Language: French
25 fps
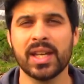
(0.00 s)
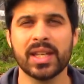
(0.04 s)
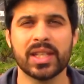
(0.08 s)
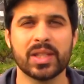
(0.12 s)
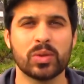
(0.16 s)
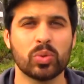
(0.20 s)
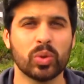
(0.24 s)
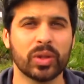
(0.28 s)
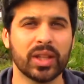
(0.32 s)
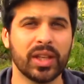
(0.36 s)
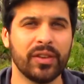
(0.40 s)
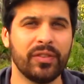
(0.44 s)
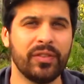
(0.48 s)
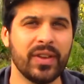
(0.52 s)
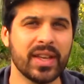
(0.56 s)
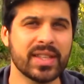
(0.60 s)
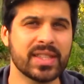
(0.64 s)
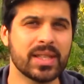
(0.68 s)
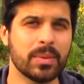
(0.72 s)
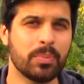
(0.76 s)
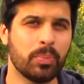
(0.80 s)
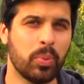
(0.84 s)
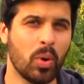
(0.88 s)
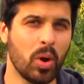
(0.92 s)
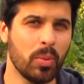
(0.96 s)
qui souhaiterait faire
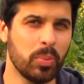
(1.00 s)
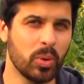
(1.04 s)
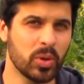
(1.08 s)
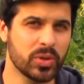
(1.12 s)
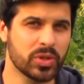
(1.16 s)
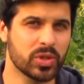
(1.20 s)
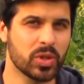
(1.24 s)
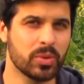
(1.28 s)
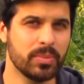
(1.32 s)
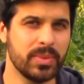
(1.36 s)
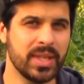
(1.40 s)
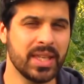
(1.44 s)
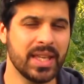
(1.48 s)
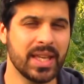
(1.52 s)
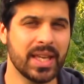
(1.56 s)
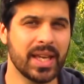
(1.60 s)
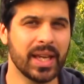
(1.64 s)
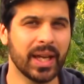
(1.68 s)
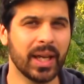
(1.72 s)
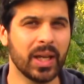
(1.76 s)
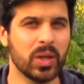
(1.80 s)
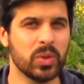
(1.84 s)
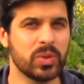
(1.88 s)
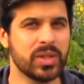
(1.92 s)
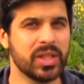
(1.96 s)
ses propres semis
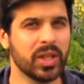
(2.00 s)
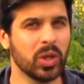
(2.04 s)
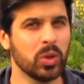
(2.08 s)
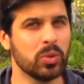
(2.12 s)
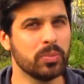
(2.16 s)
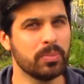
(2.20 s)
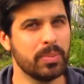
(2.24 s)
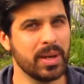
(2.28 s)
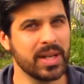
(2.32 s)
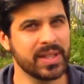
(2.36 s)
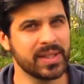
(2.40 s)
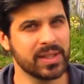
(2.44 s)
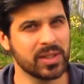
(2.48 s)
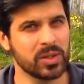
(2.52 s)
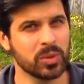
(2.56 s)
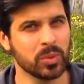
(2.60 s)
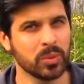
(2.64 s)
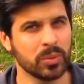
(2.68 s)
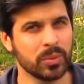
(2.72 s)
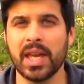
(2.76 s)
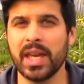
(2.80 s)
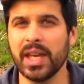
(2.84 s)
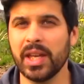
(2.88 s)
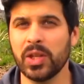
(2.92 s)
et réussir une belle saison.